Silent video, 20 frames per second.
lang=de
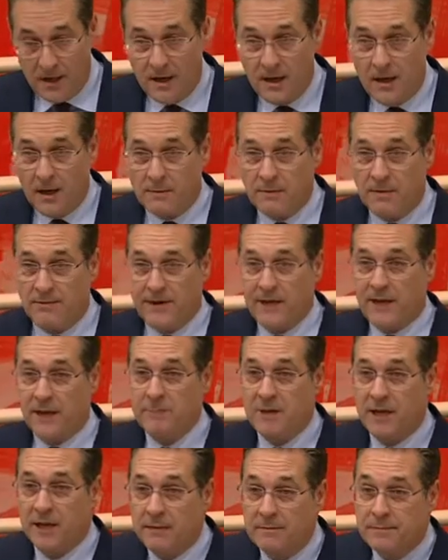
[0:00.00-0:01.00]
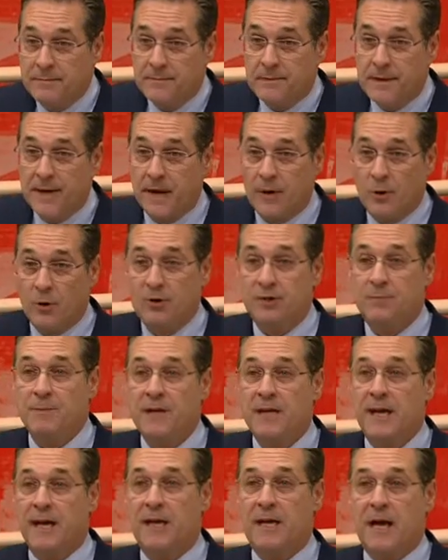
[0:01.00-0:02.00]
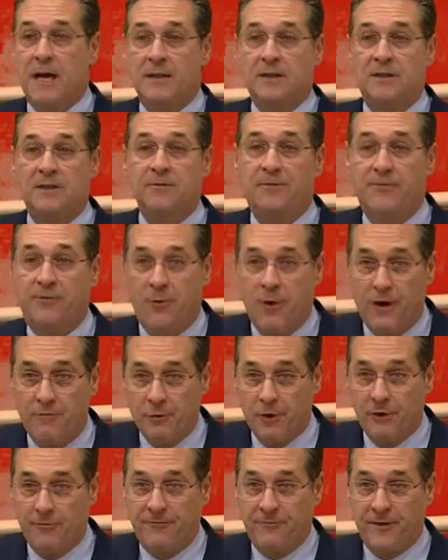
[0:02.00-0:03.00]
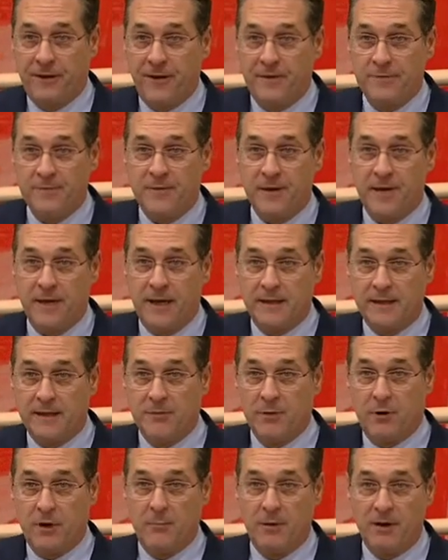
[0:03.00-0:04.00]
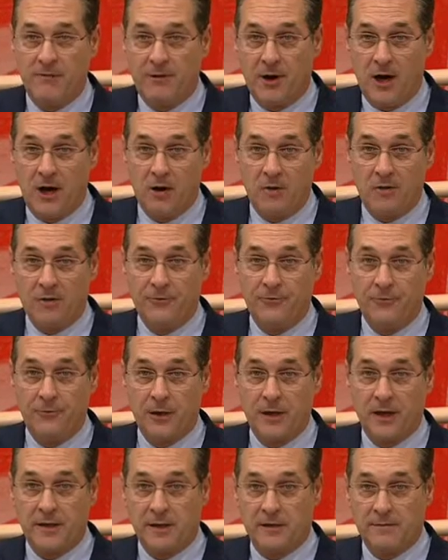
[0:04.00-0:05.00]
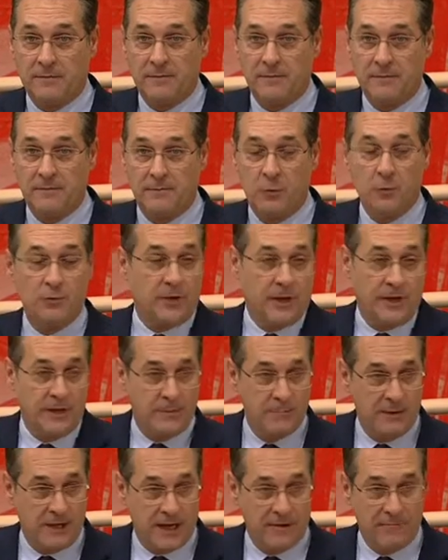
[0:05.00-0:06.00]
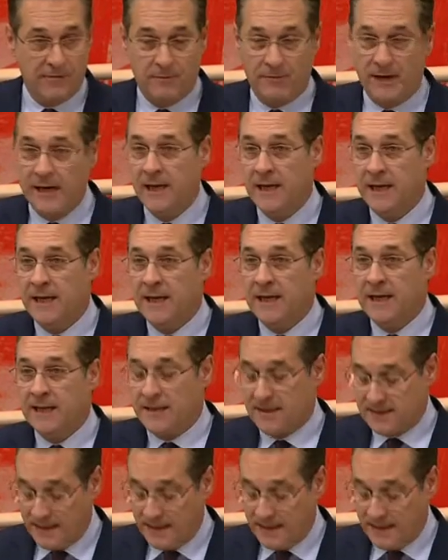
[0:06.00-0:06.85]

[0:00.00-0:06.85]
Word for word: Aber wenn ich mir, Herr Rossmann, Ihre ganzen Vorwürfe heute noch einmal vor Augen führe, dann wundere ich mich einfach, weil das